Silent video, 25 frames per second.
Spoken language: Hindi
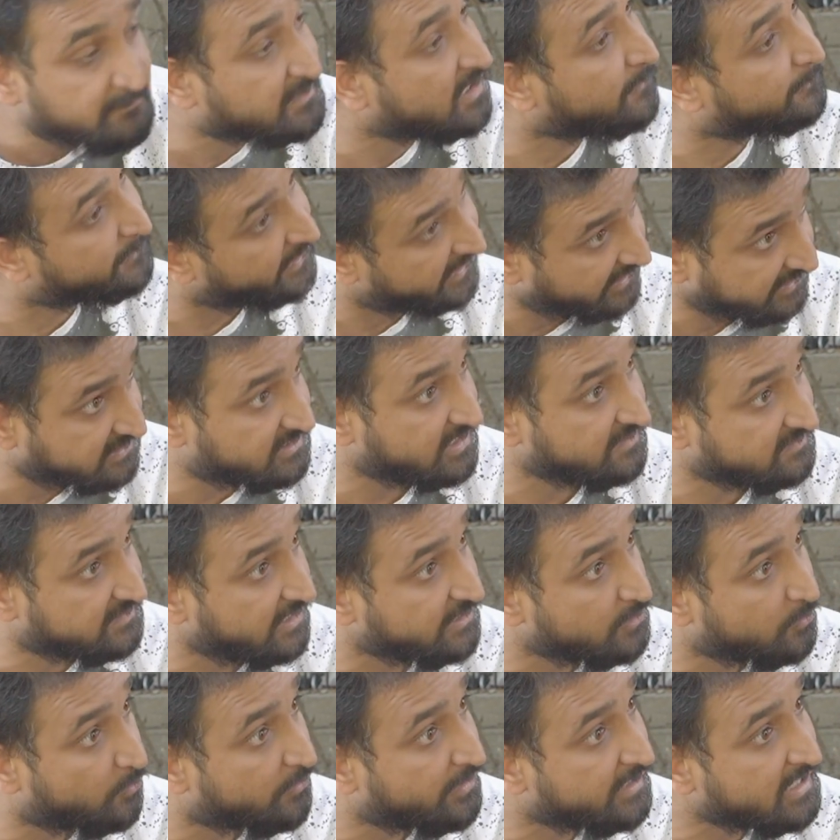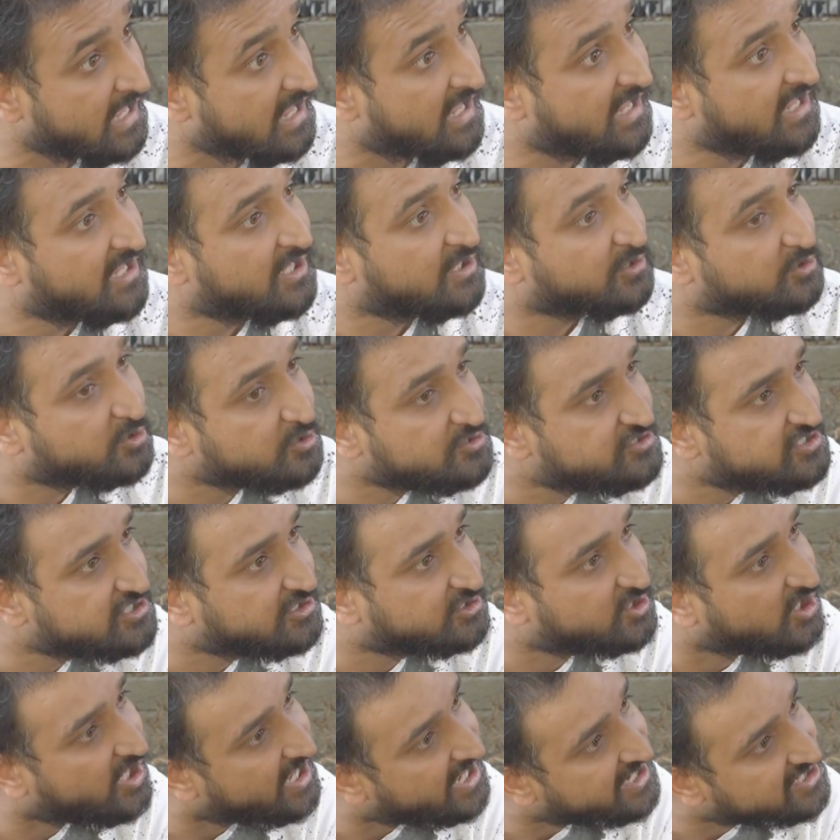आपकी प्रिडिक्शन सही हो गई ना तो
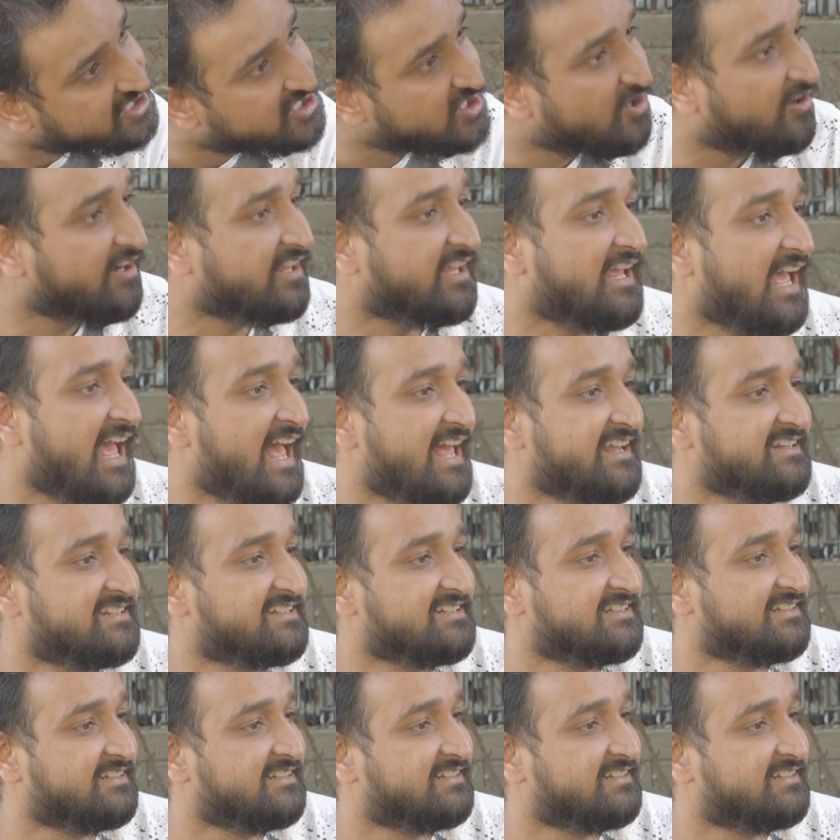जीतो एश्योर्ड कैश